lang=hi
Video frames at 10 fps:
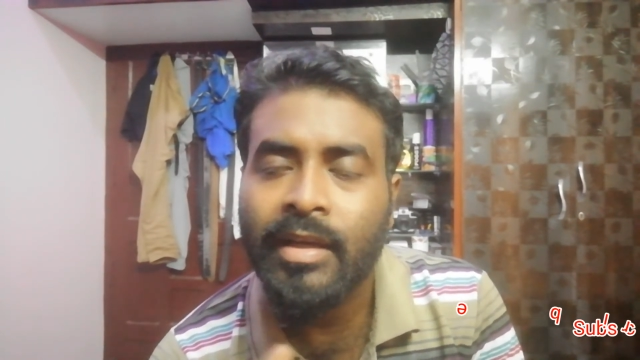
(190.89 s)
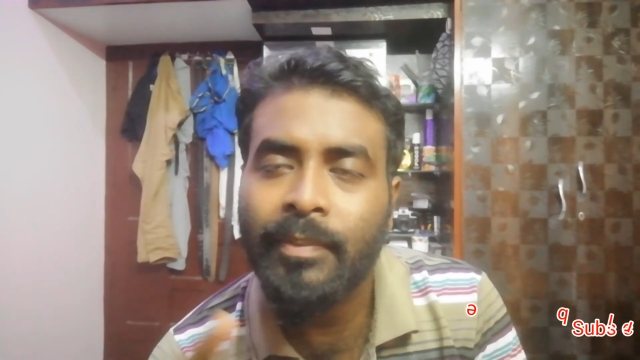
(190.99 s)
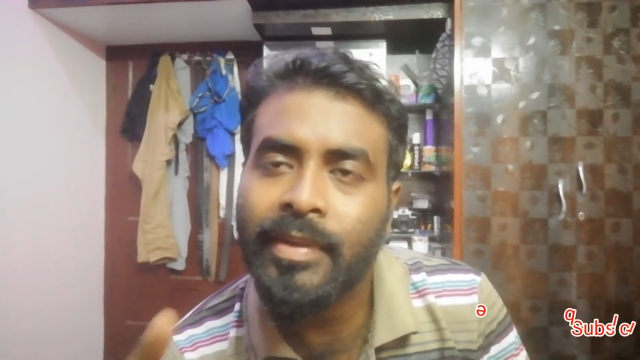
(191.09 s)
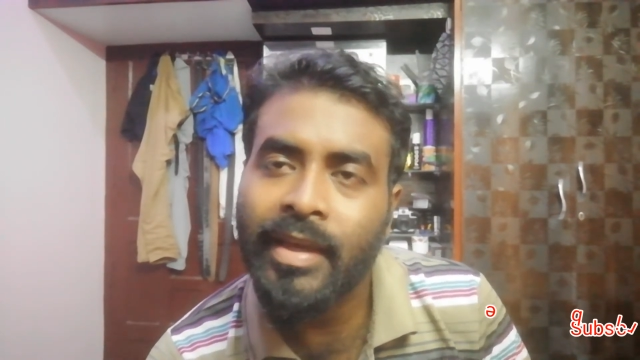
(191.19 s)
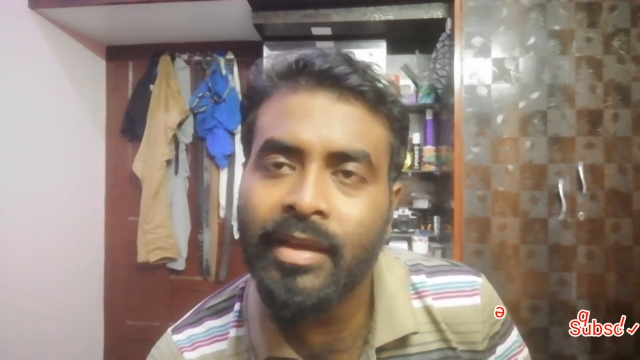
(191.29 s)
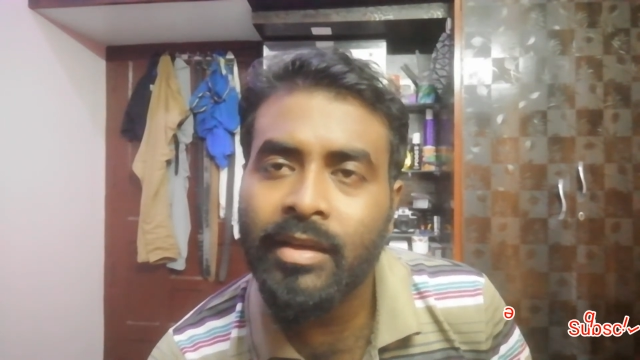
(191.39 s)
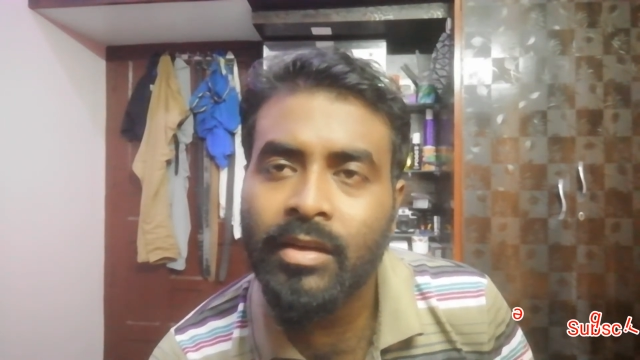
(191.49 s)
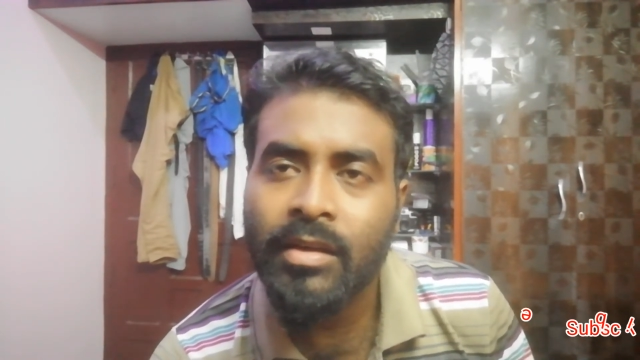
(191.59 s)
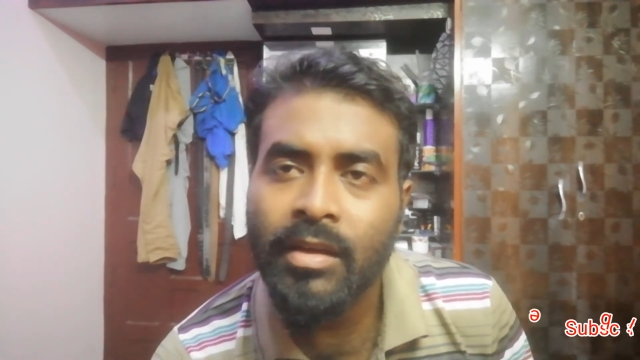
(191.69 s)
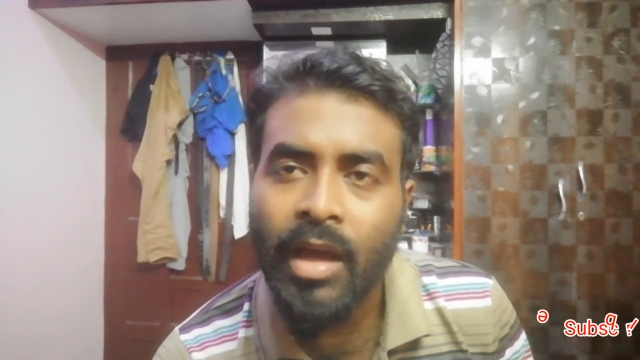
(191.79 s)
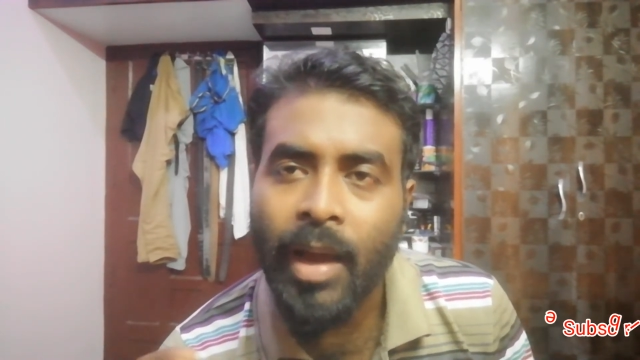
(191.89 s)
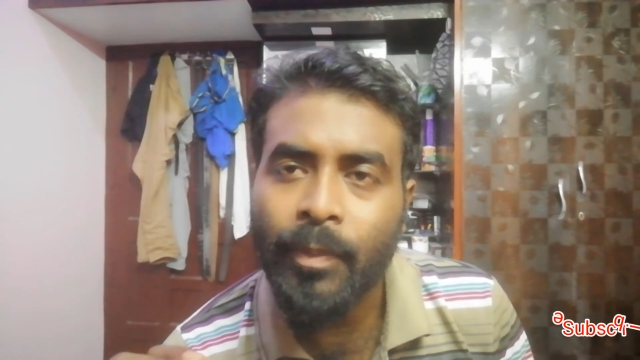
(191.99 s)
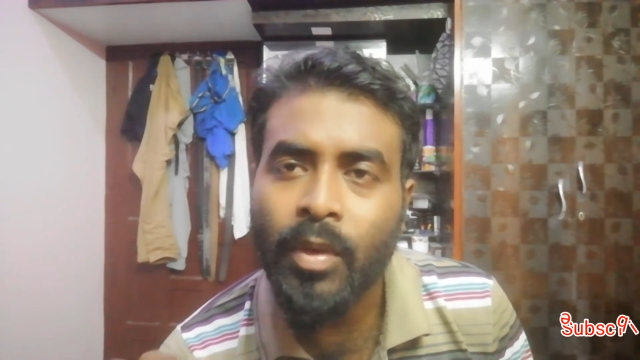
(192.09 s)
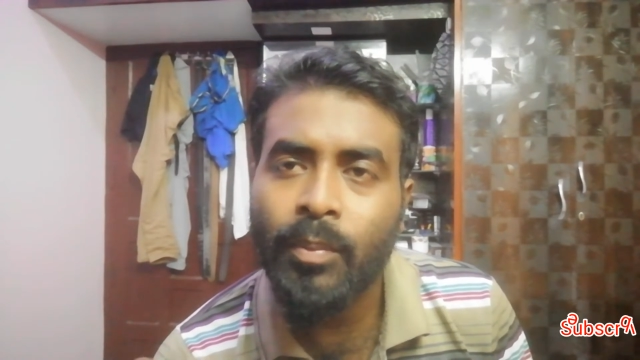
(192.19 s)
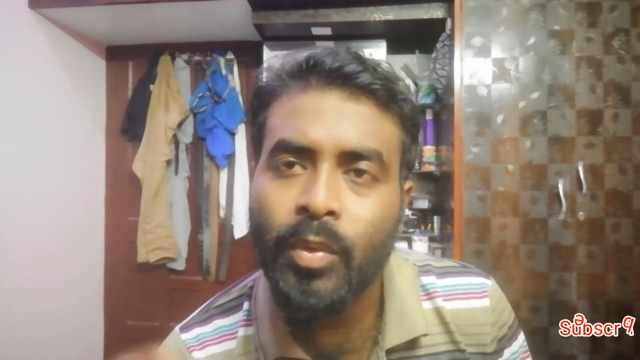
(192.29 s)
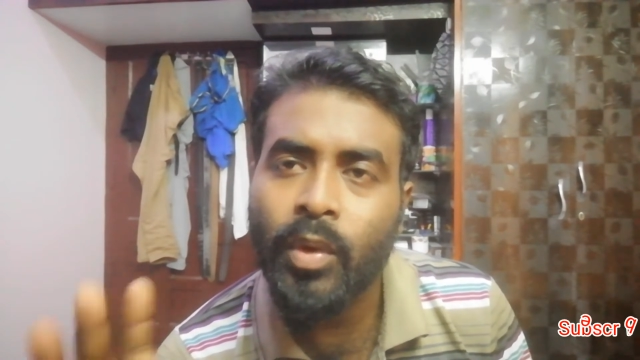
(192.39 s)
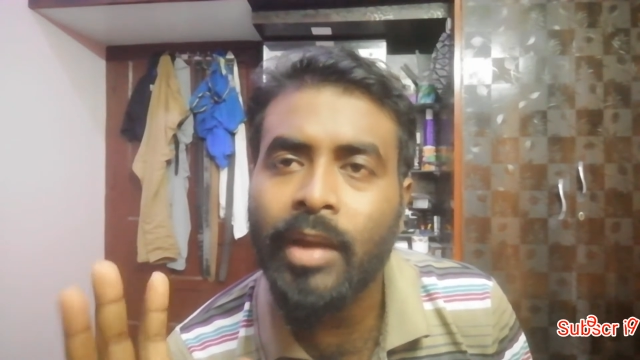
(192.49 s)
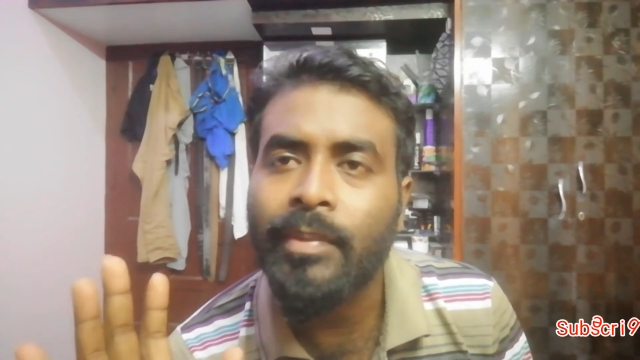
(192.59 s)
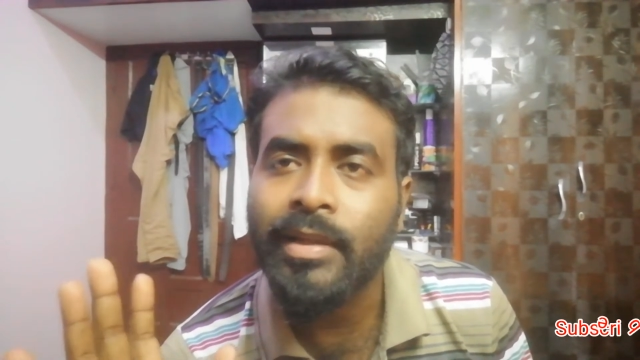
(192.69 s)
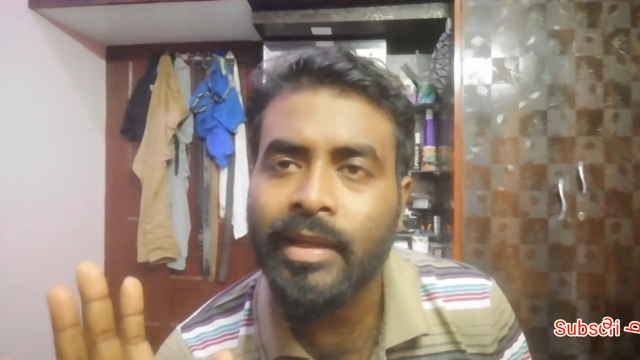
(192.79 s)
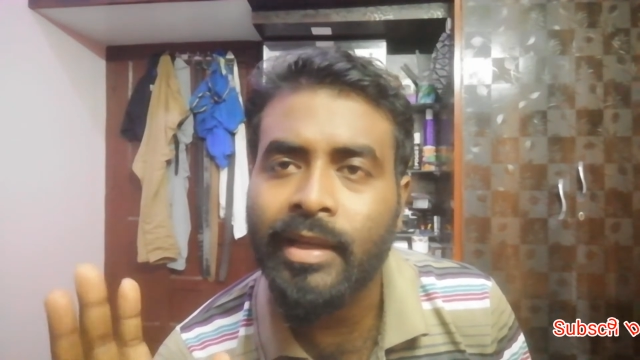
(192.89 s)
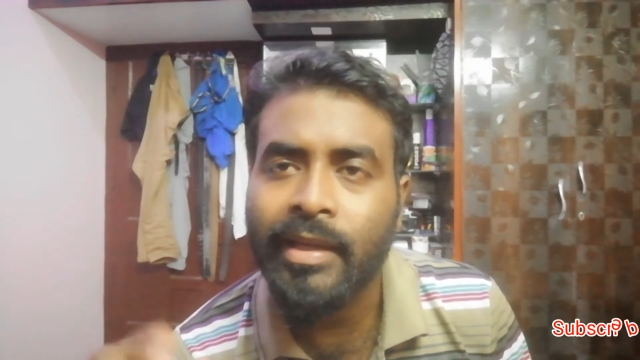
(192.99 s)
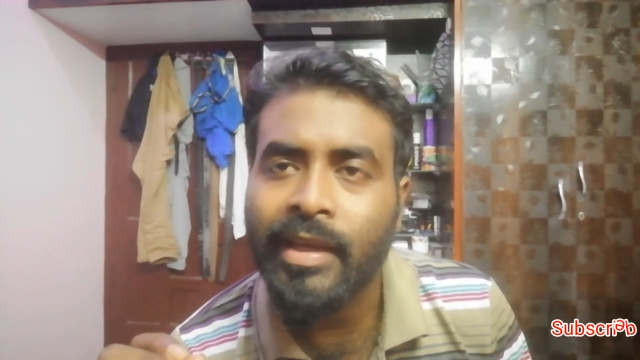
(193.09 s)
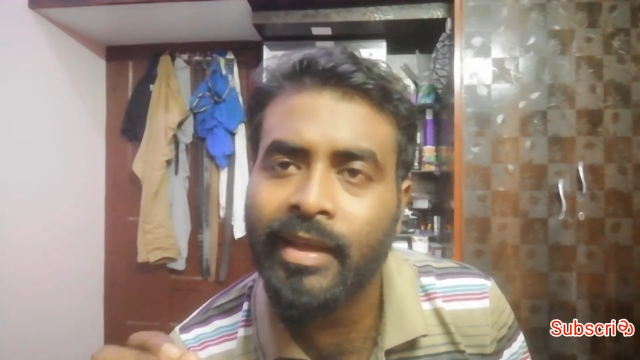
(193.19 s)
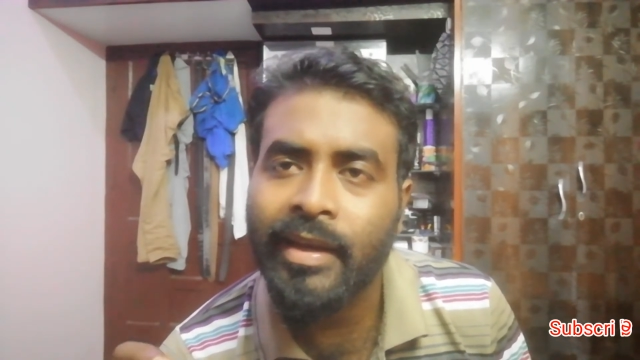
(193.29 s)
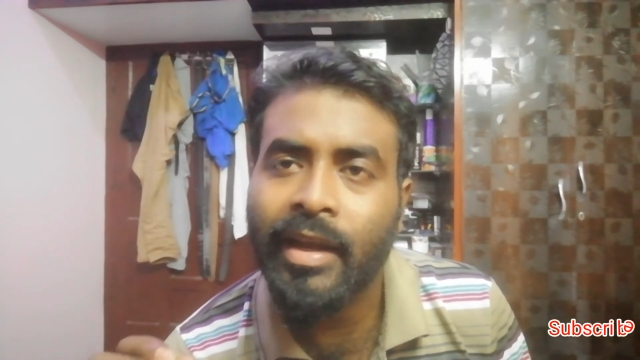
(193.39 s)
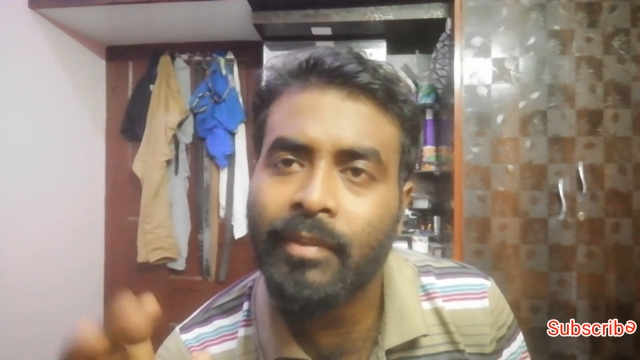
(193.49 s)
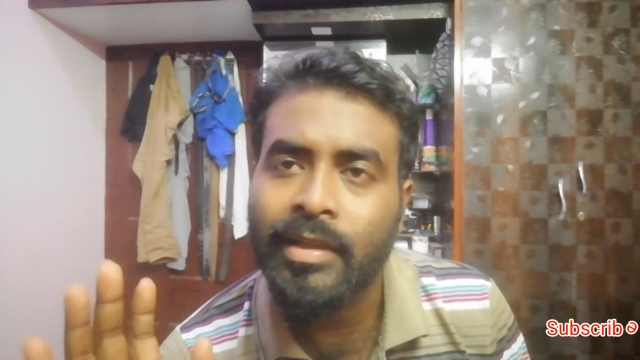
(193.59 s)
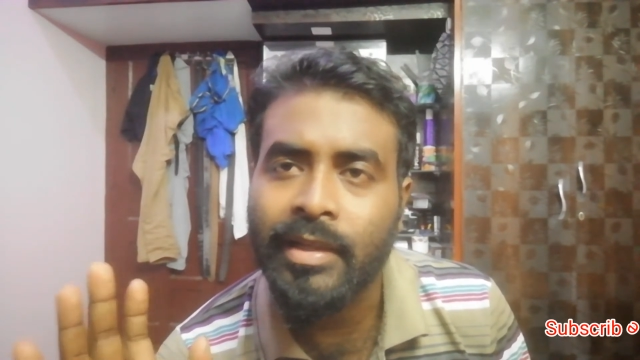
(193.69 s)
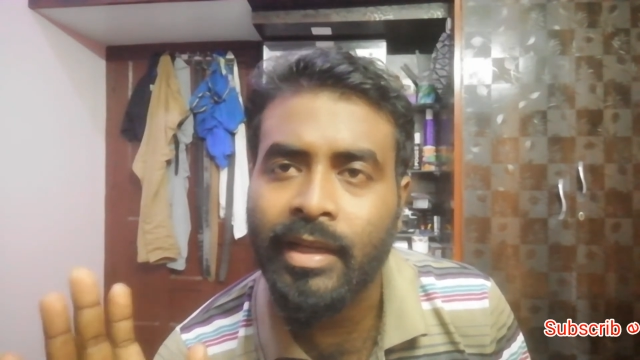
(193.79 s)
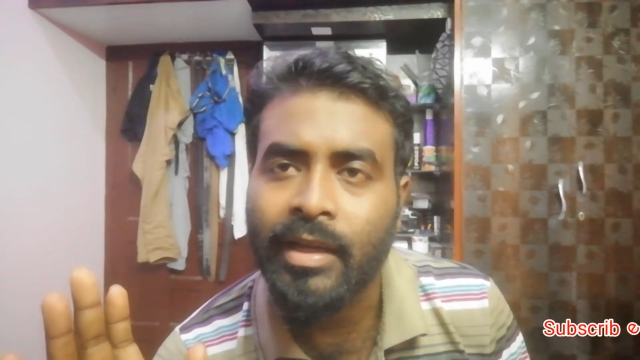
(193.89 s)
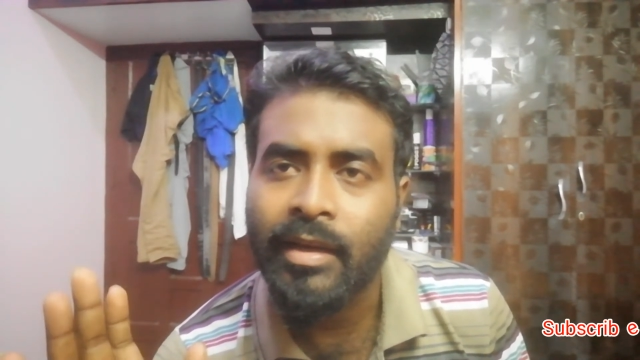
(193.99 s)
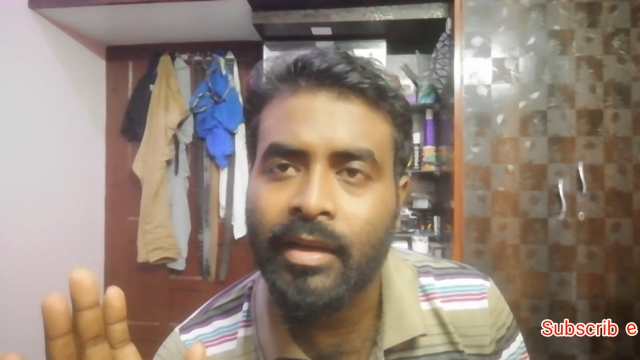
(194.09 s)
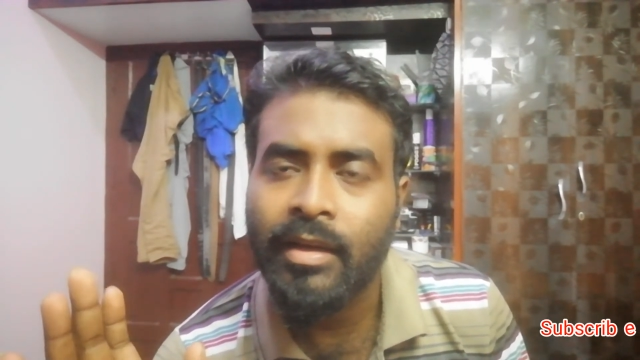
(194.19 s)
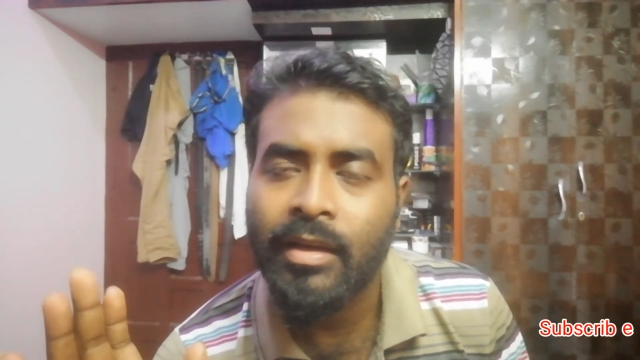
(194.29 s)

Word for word: कभी एक आपको ब्लू आई मिल जाएगा या ग्रीन आई मिल जाएगा